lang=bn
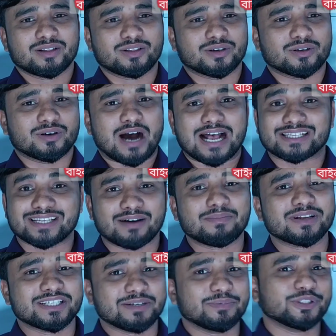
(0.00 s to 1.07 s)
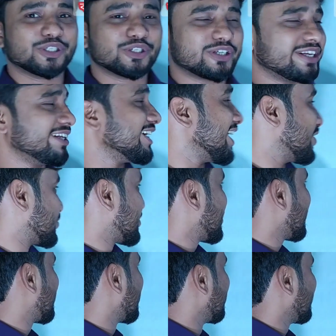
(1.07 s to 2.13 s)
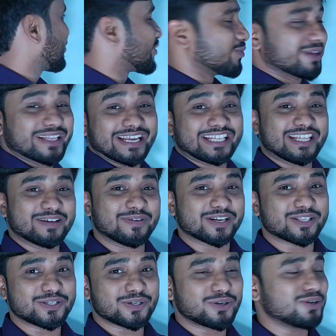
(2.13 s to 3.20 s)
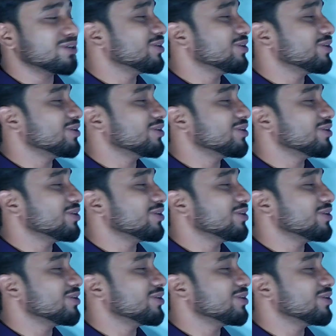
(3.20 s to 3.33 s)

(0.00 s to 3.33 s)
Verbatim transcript: তো আজকে আমরা যে বিষয়টি নিয়ে আলোচনা করব তোমরা দেখতে পাচ্ছ